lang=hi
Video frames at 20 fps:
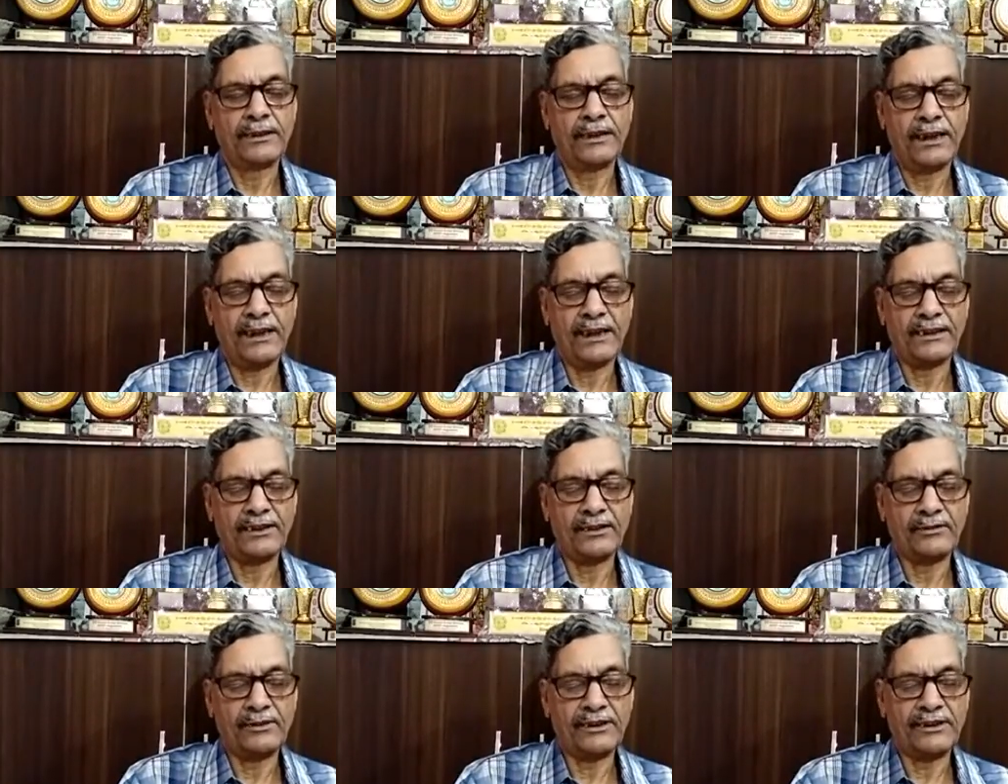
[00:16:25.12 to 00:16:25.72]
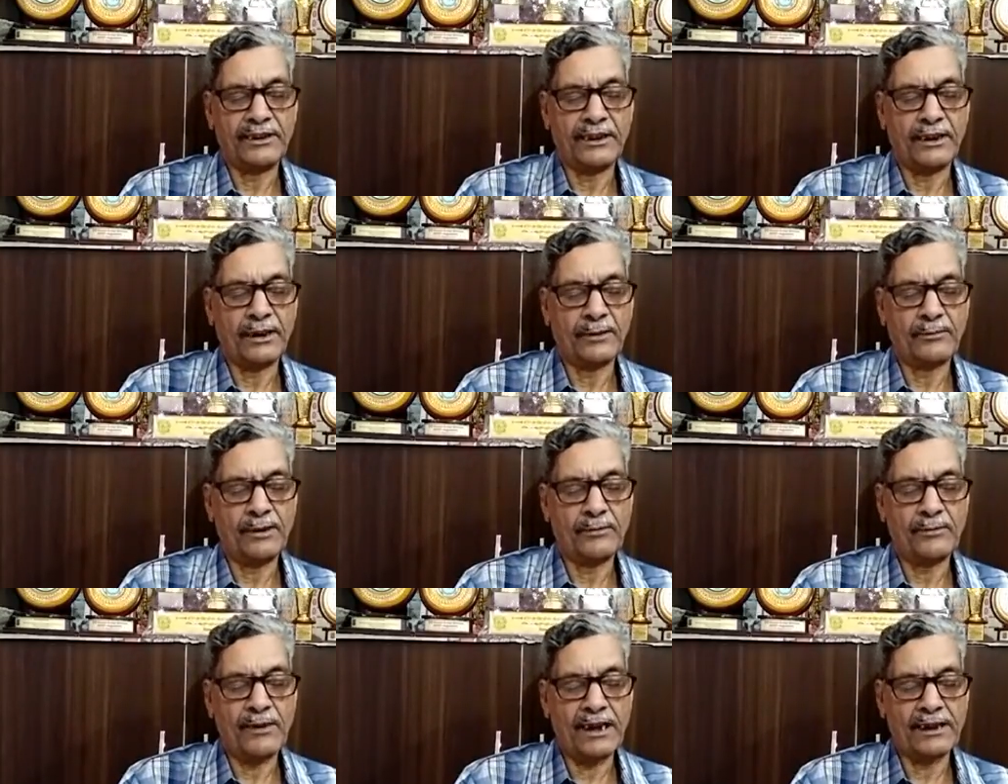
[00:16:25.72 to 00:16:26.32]
एक्टिवेट करने
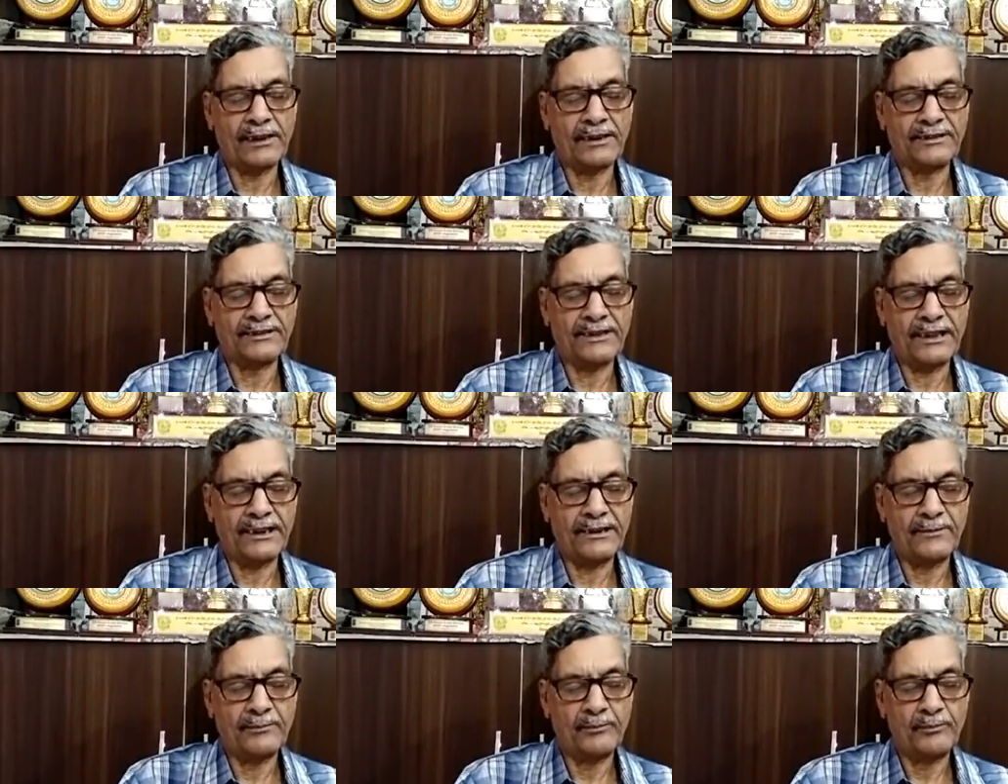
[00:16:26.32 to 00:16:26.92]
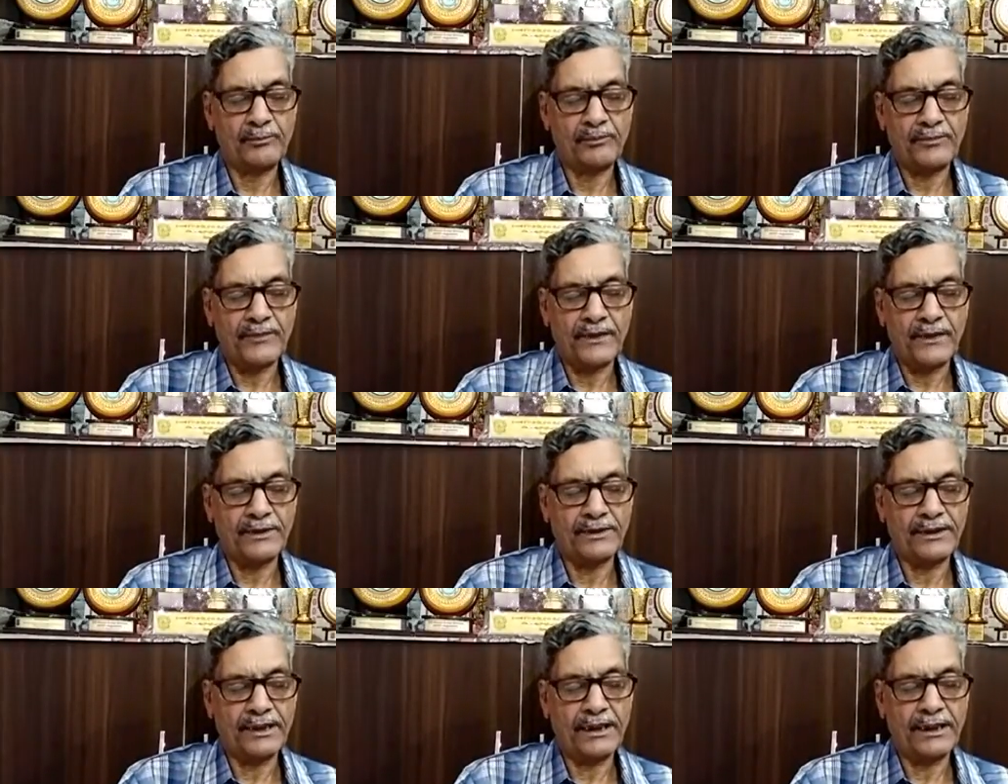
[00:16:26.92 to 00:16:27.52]
में भाग लेता है
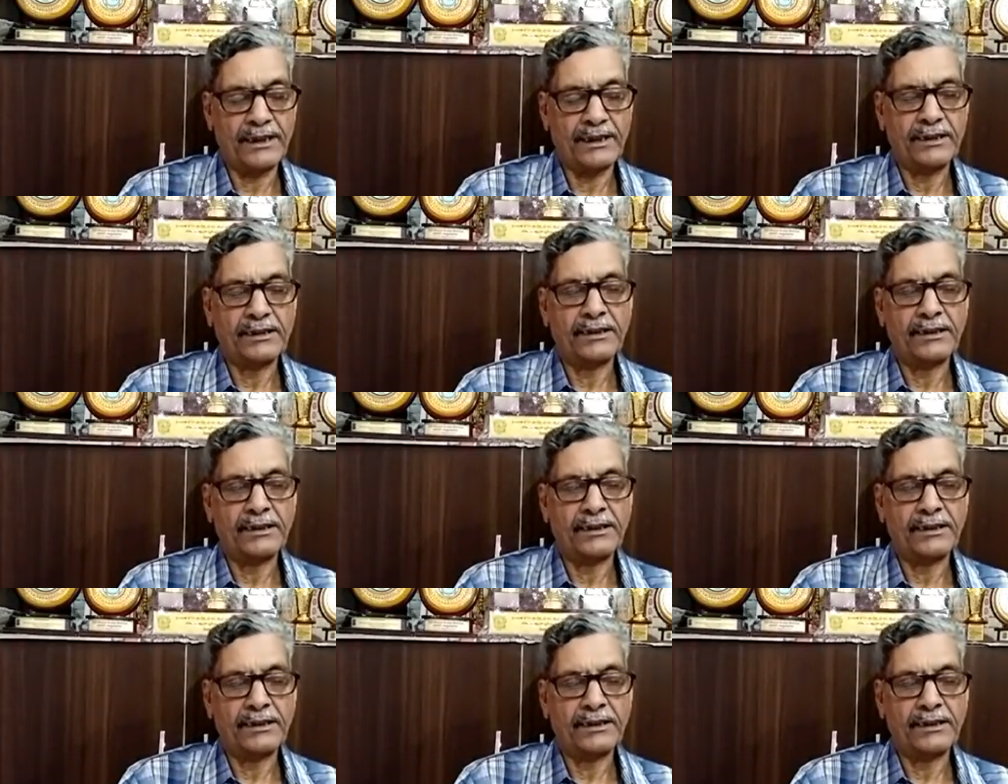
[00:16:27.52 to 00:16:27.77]
ये